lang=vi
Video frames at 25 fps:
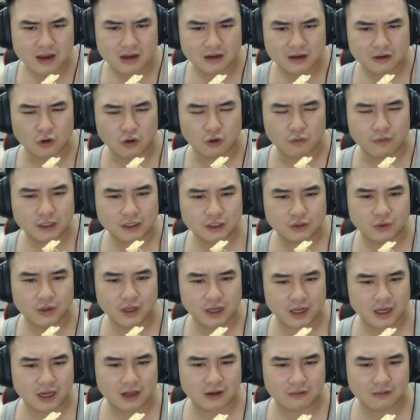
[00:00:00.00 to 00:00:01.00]
đủ biết suy
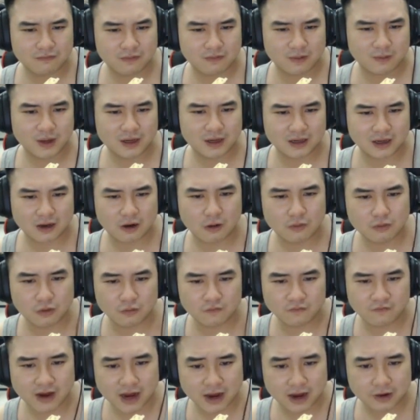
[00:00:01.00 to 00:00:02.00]
nghĩ là cũng phải biết là không đụng
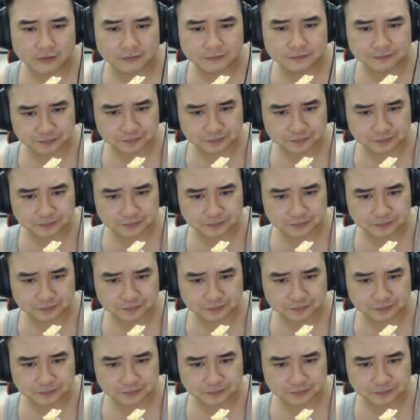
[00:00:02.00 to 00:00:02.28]
vào.